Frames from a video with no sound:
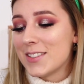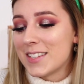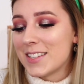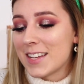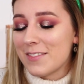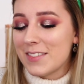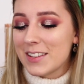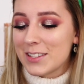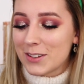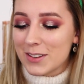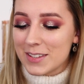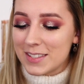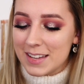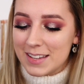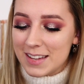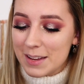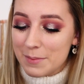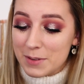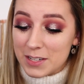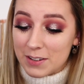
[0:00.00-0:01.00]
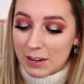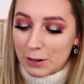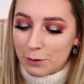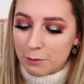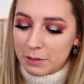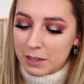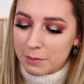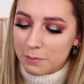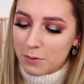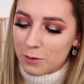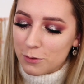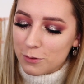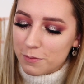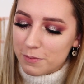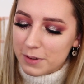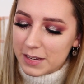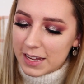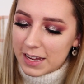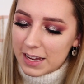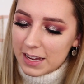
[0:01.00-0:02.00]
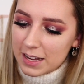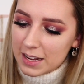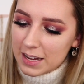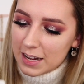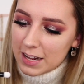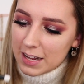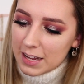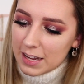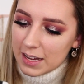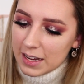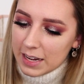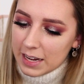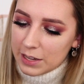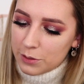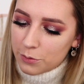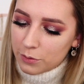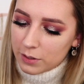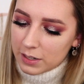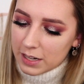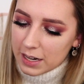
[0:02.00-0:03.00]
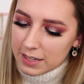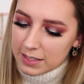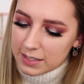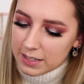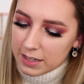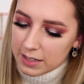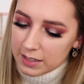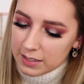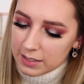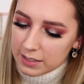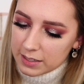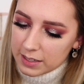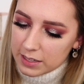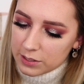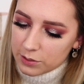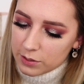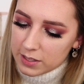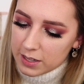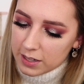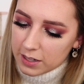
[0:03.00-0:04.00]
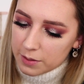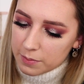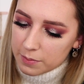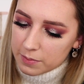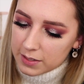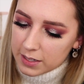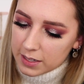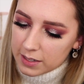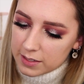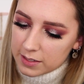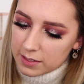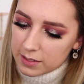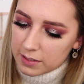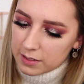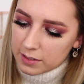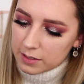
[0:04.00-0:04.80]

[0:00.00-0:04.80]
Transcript: je savais ce que c'était mais j'avais complètement oublié. Et donc la teinte, qu'est-ce que c'est comme teinte